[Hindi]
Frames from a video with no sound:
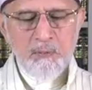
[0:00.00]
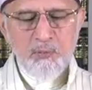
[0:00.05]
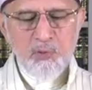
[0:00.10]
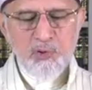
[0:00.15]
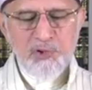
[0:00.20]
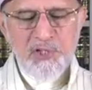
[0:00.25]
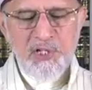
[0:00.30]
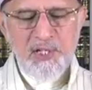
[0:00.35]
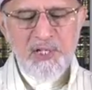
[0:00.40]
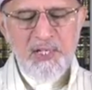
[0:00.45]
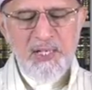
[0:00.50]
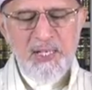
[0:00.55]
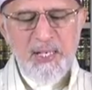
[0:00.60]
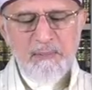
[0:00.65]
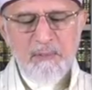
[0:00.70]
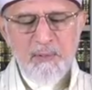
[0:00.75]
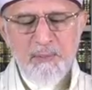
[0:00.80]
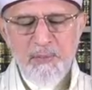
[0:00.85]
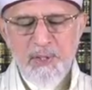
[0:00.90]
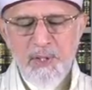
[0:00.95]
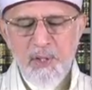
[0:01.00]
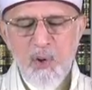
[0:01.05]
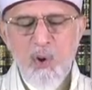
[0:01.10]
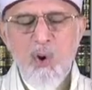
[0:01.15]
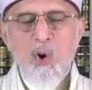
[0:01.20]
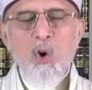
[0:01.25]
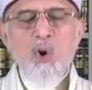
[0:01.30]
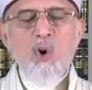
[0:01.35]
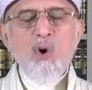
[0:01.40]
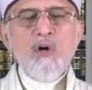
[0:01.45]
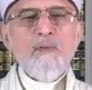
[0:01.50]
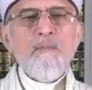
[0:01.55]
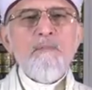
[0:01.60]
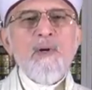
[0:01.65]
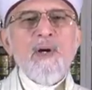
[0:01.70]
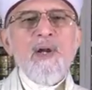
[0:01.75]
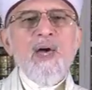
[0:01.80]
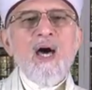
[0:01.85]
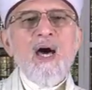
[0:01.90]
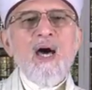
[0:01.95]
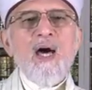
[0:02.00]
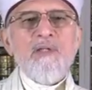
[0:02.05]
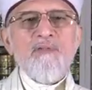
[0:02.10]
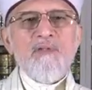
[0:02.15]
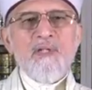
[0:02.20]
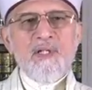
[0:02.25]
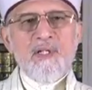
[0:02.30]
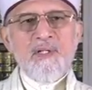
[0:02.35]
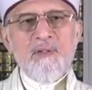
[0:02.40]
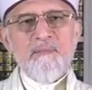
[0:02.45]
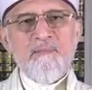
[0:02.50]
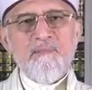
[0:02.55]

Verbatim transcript: मुझे इल्म में और बढ़ा दे